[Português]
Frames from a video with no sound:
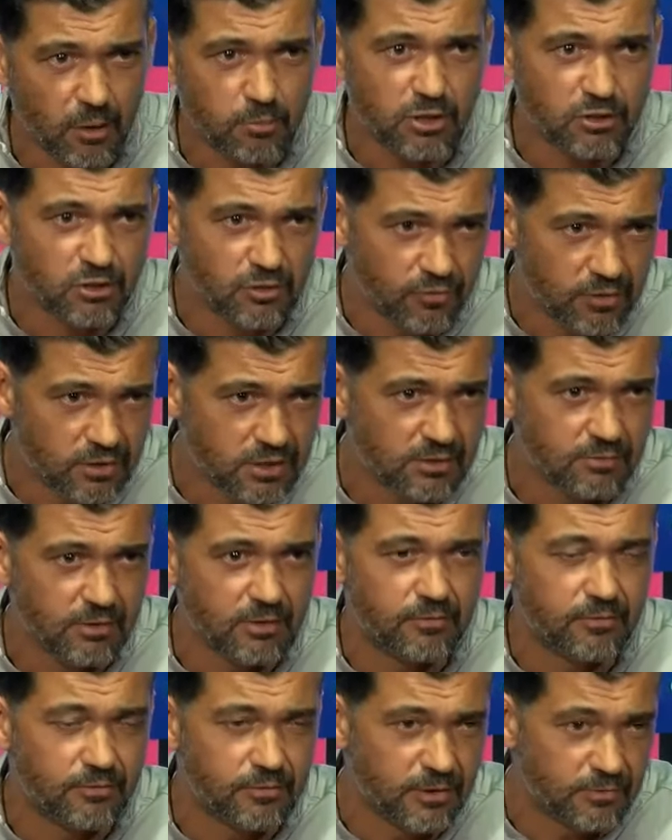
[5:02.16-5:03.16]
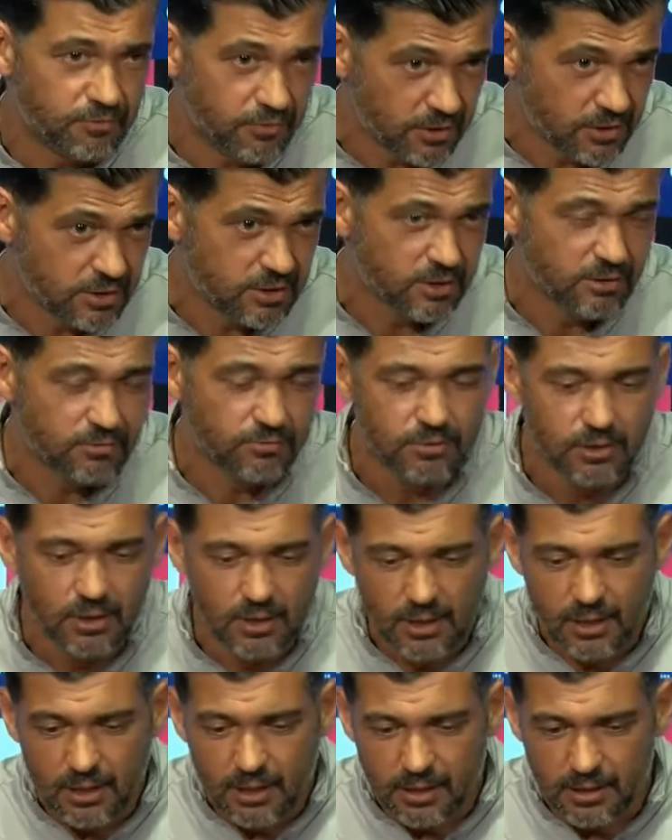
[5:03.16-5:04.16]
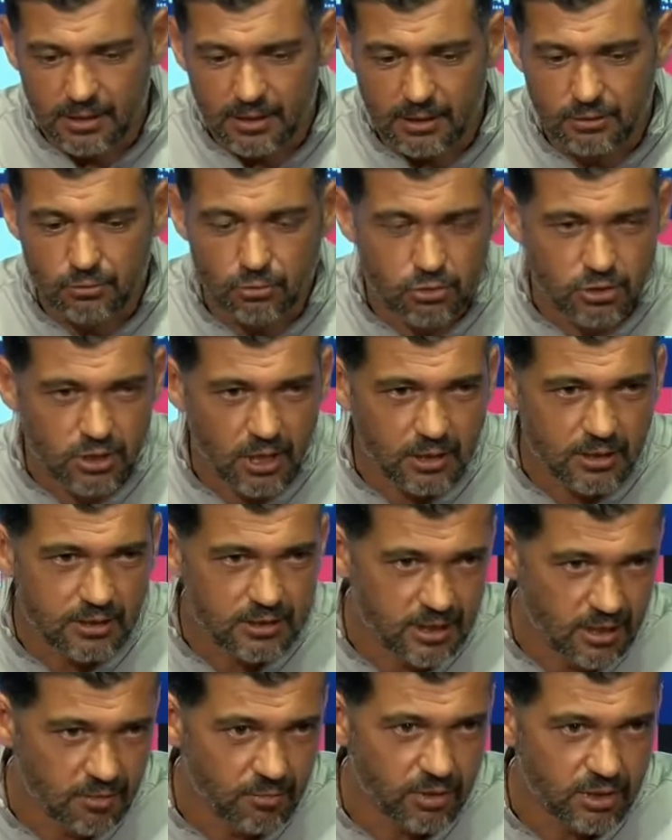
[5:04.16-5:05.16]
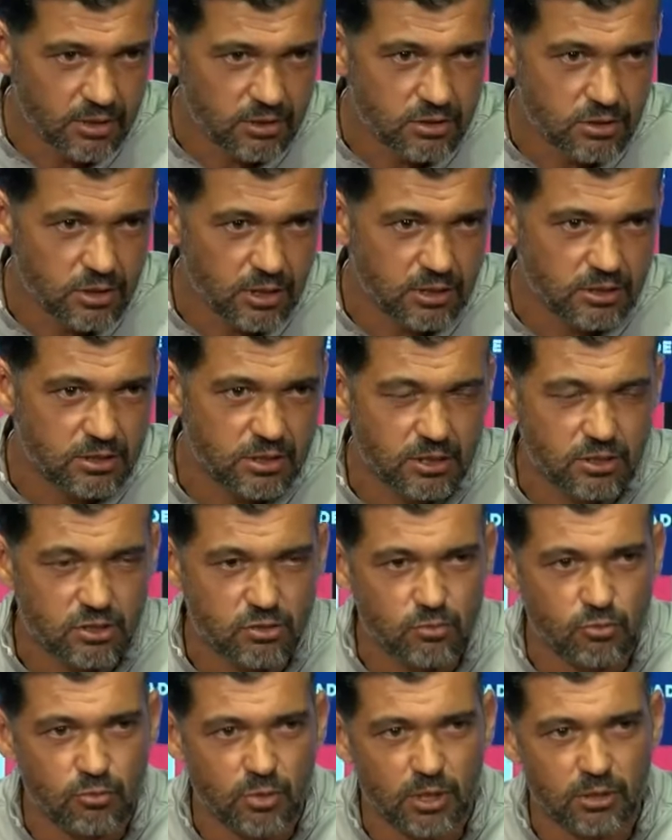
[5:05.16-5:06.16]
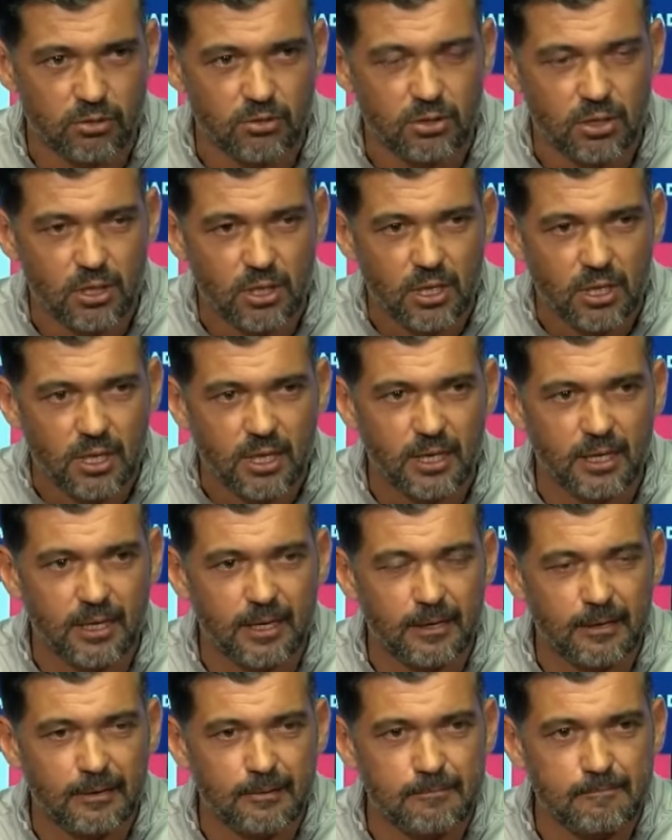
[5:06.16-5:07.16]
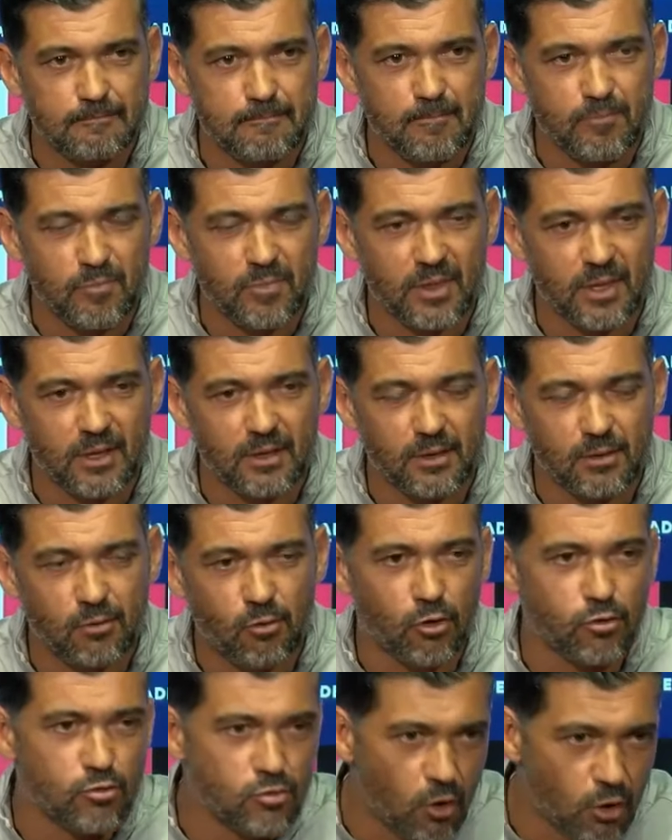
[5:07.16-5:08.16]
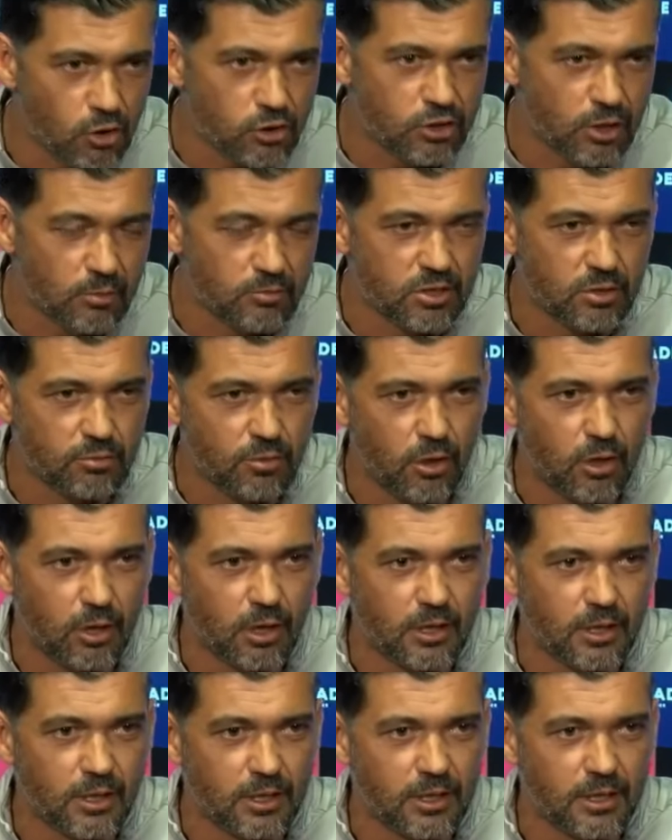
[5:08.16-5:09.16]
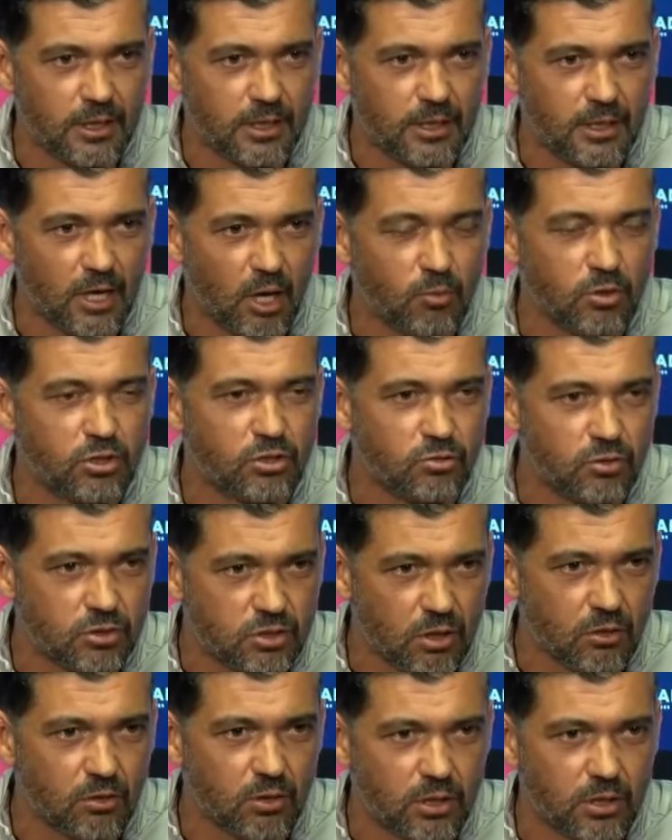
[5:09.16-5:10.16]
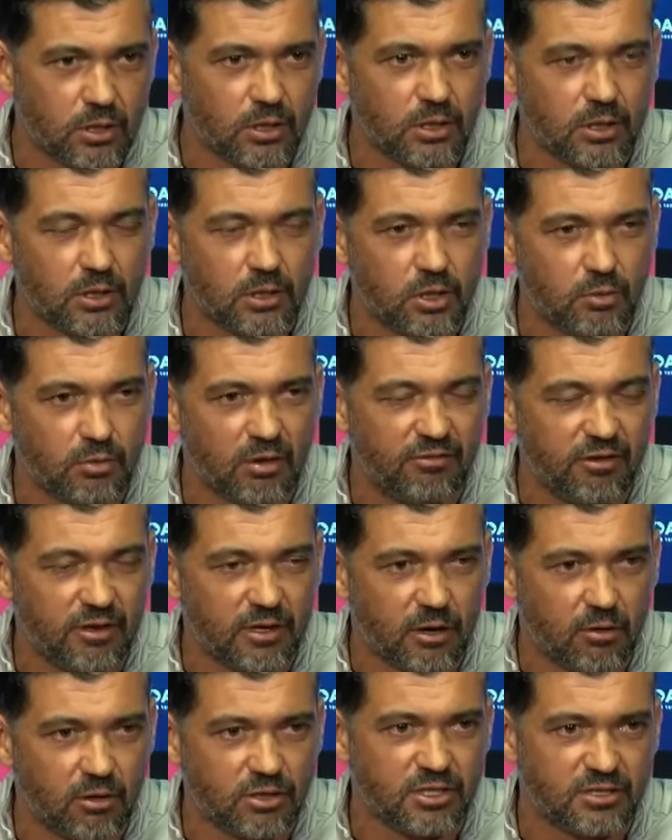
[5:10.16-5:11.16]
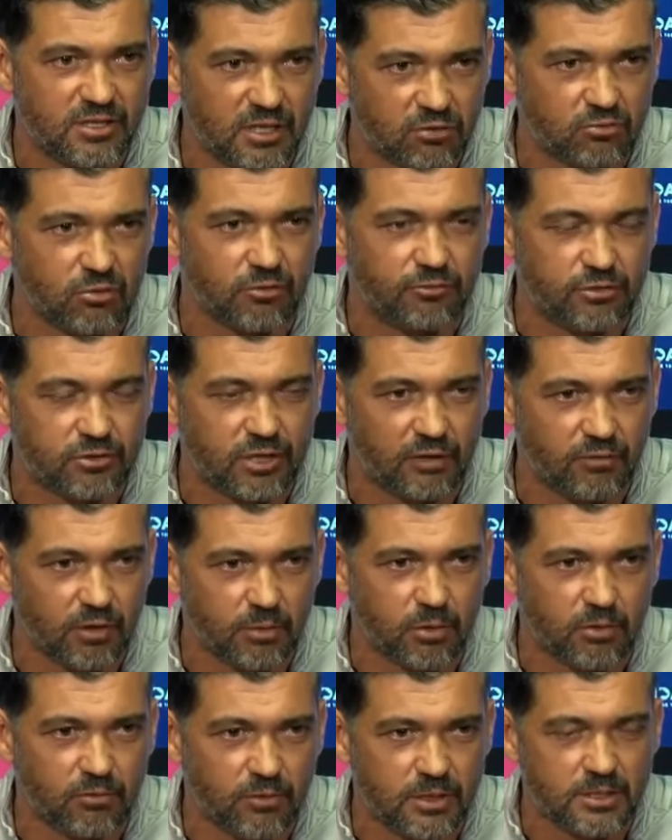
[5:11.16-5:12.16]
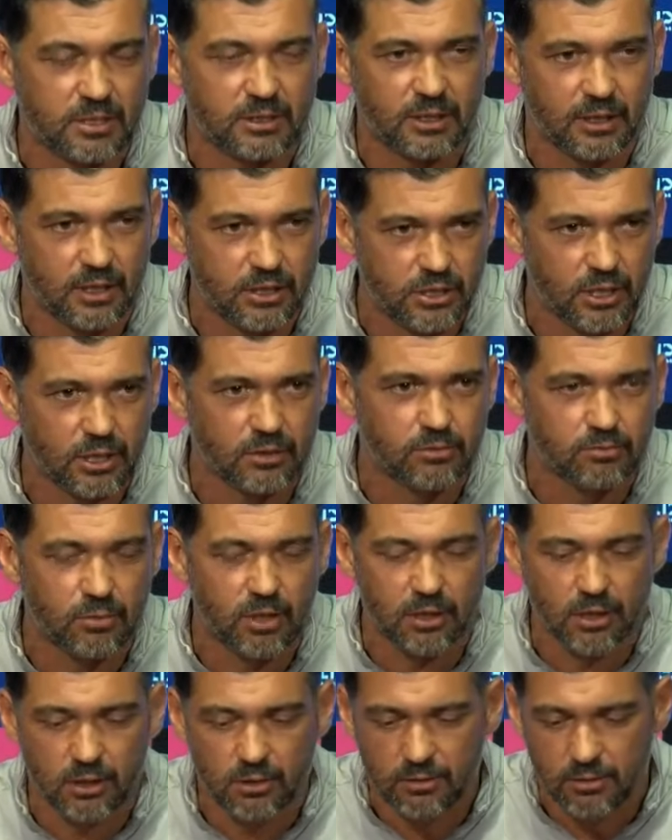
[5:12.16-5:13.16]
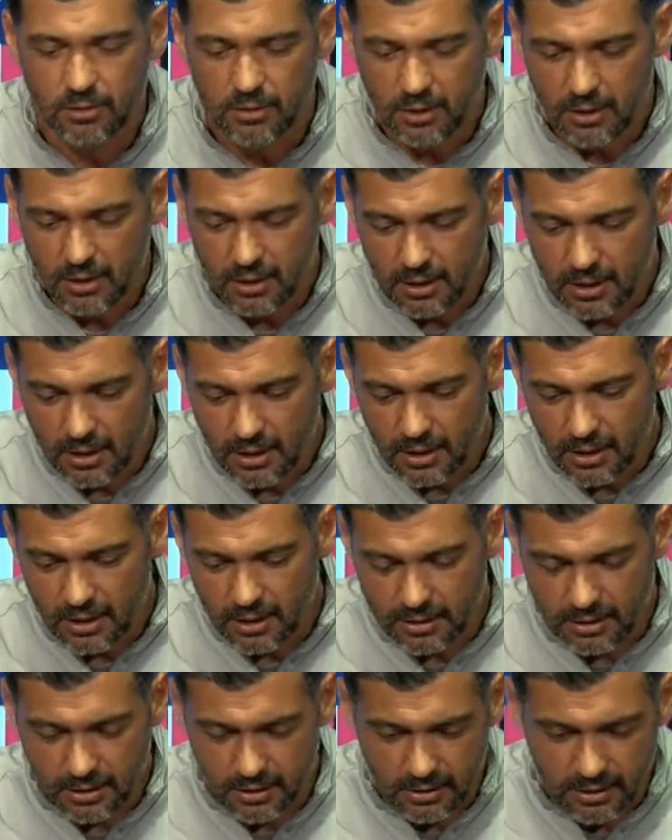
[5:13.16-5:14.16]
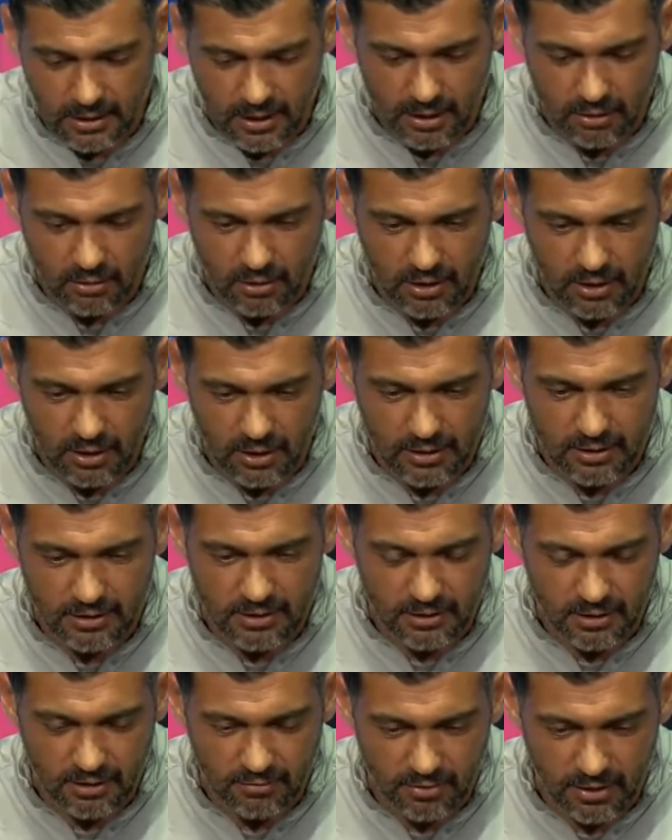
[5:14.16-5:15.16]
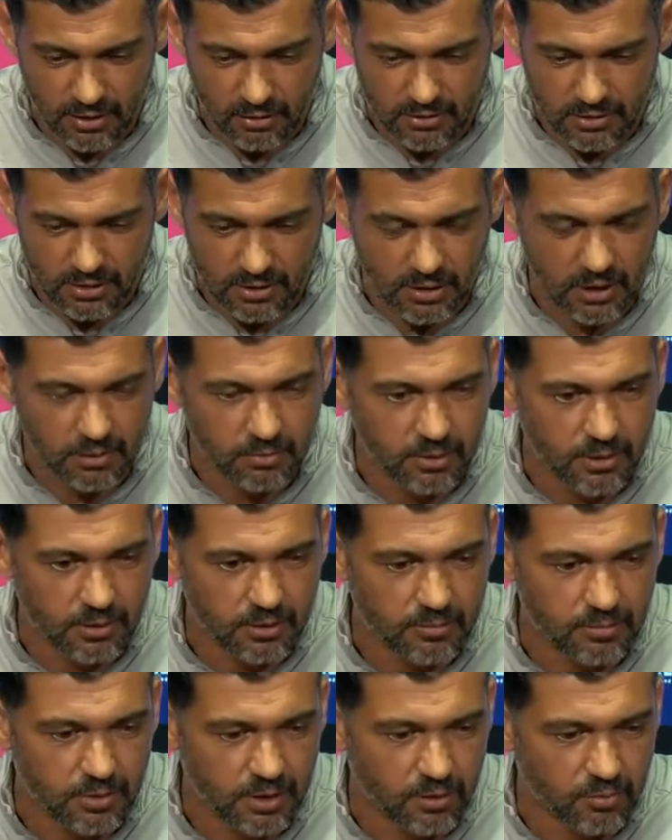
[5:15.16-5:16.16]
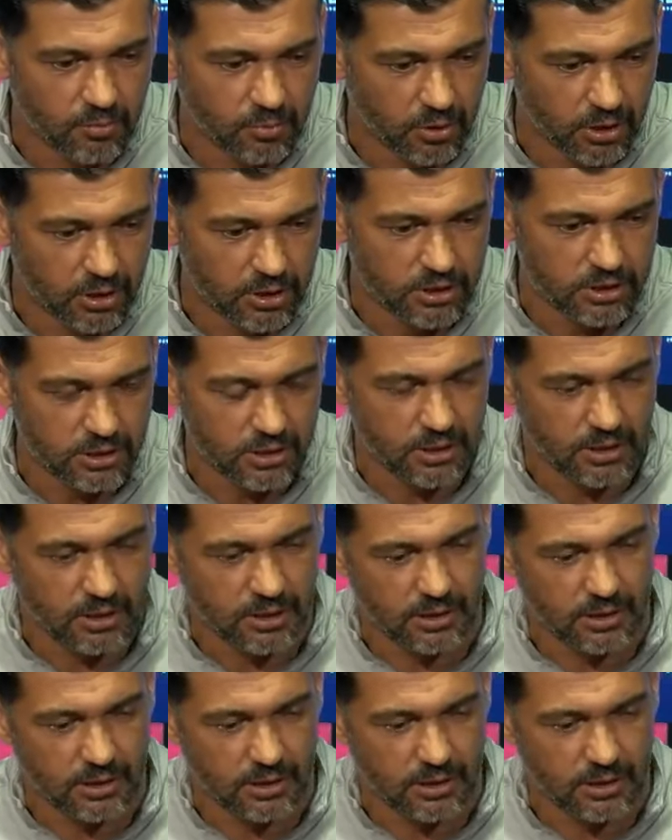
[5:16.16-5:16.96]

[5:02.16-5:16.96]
que é o processo ofensivo e, de, e defensivo, e associando sempre esses, esses, esses momentos, quando nós temos a bola, eh, é uma situação que, que o Benfica gosta e sente confortável, por vezes até deixando um bocadinho aquilo que é a iniciativa à nossa equipa para depois